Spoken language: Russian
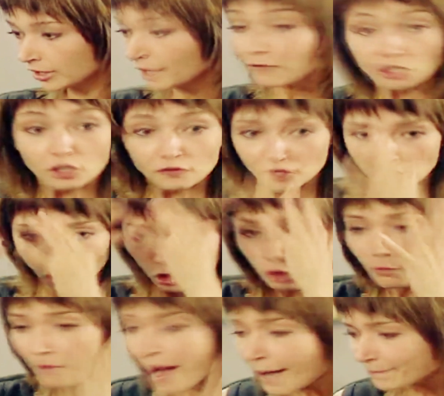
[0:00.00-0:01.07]
Вы что, все с
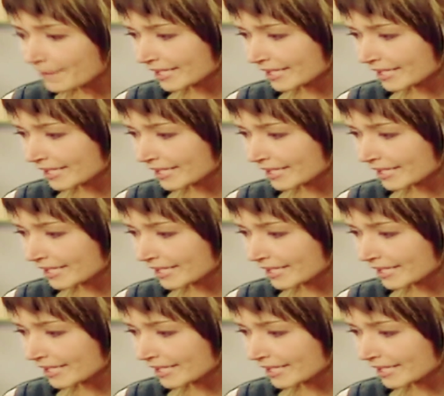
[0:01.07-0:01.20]
ума